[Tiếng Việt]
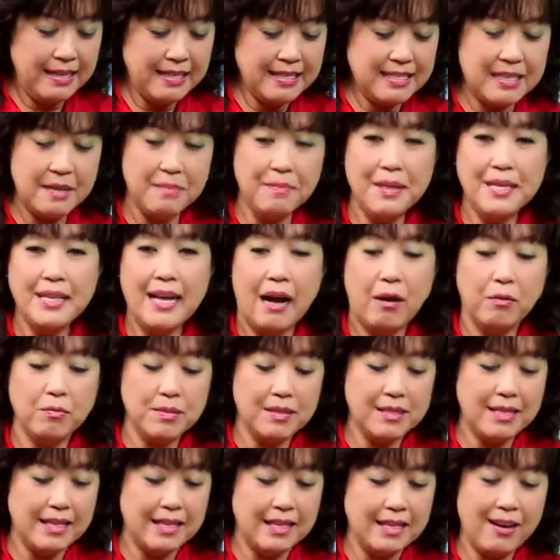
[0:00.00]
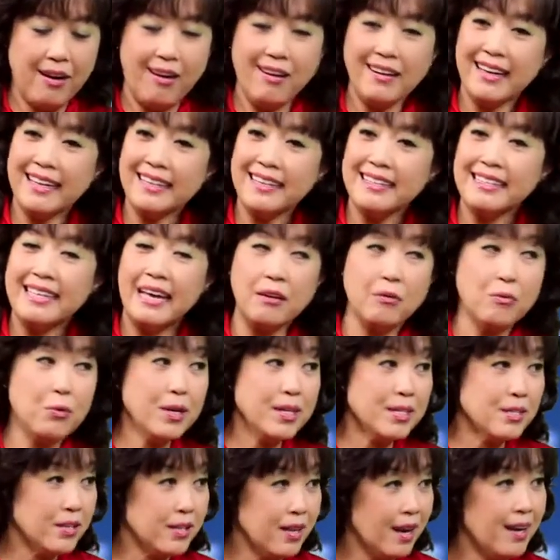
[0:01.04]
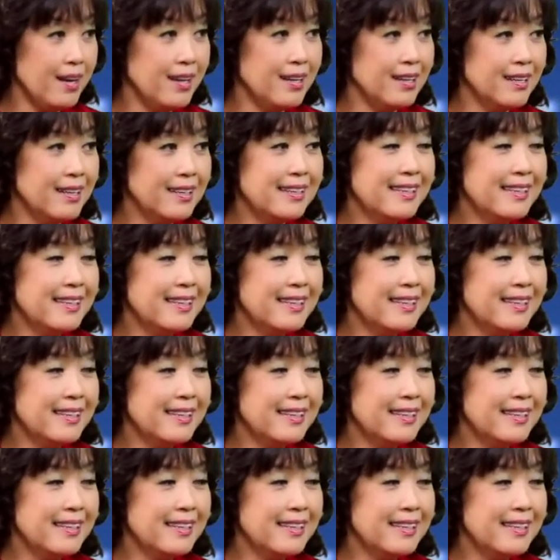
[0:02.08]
là chị Minh Hồng chị có cách giải quyết rồi đó.